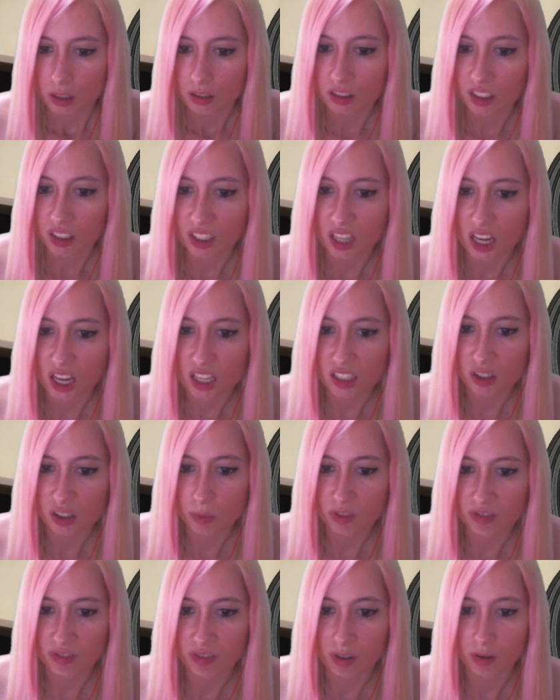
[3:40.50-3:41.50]
Tira eso,
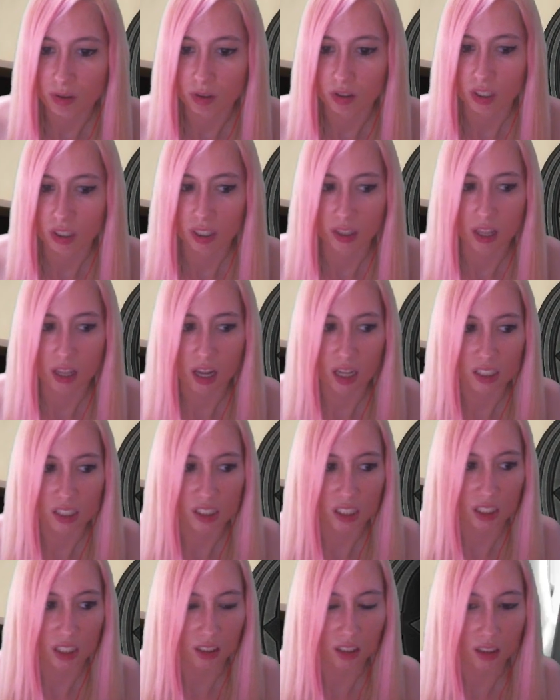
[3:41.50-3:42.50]
por favor, queda
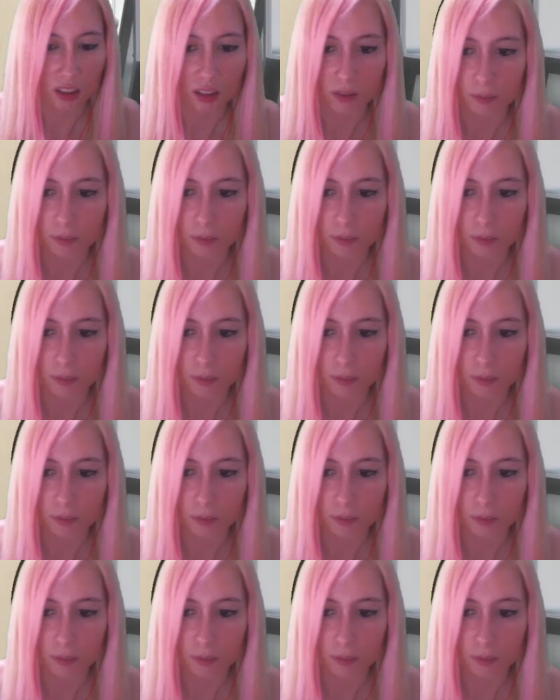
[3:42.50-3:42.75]
asquete.